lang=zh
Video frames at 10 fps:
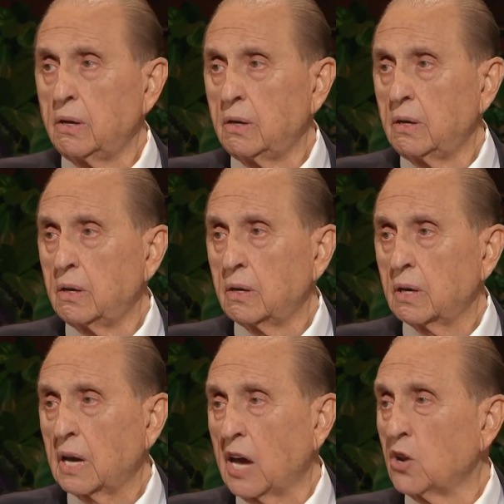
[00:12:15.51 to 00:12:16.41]
如
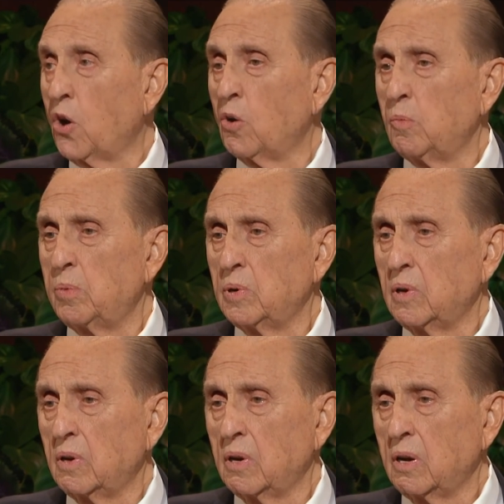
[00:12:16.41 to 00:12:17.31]
今都化作
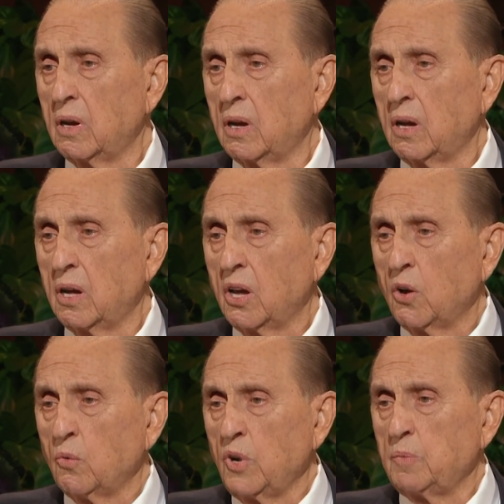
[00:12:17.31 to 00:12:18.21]
喜悦
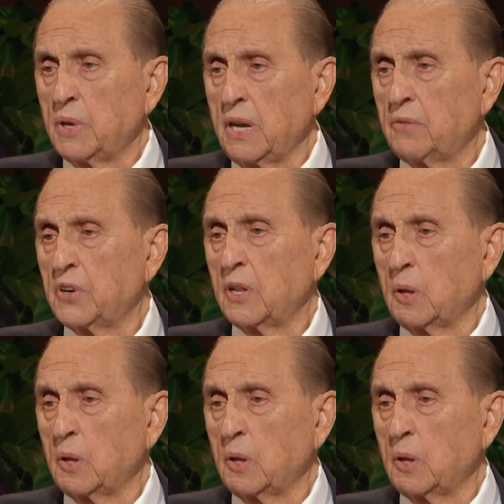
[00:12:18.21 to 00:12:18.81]
和希望。